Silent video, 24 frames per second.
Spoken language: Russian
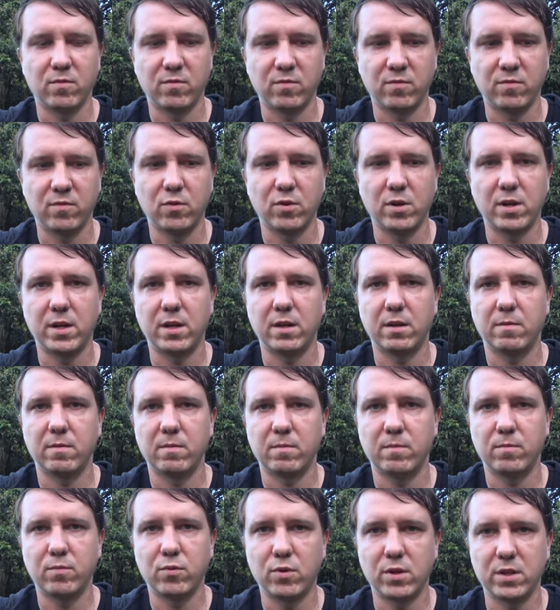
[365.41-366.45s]
воле
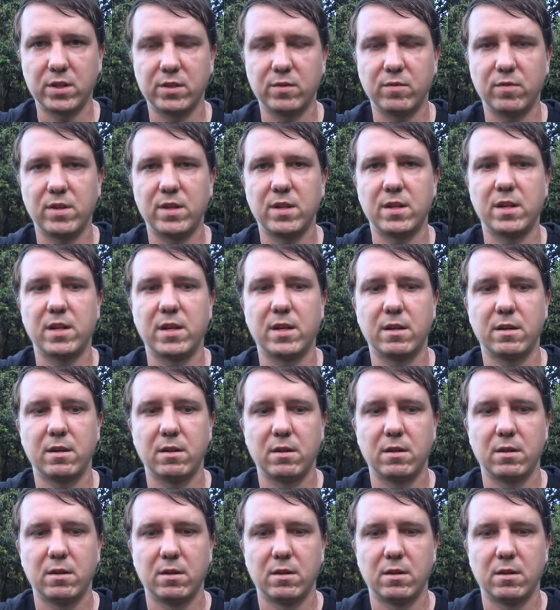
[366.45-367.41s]
пользователя